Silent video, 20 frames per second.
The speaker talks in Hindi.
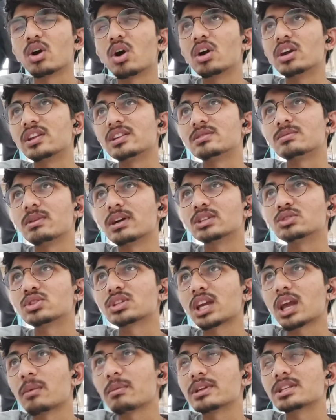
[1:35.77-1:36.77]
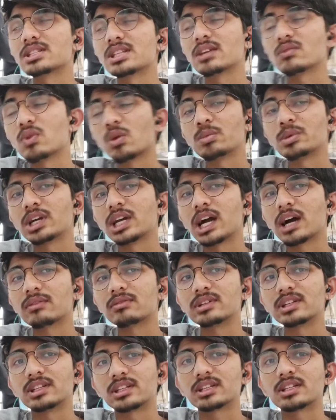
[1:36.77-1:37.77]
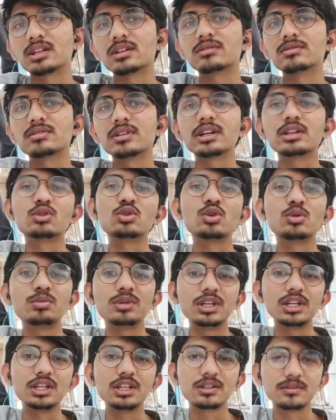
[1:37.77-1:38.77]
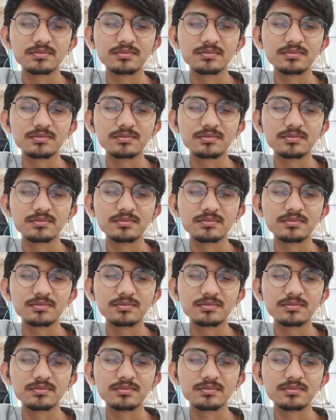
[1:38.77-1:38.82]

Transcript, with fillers: और इस बार जो केमिस्ट्री है वो भी काफ़ी टफ है तो भी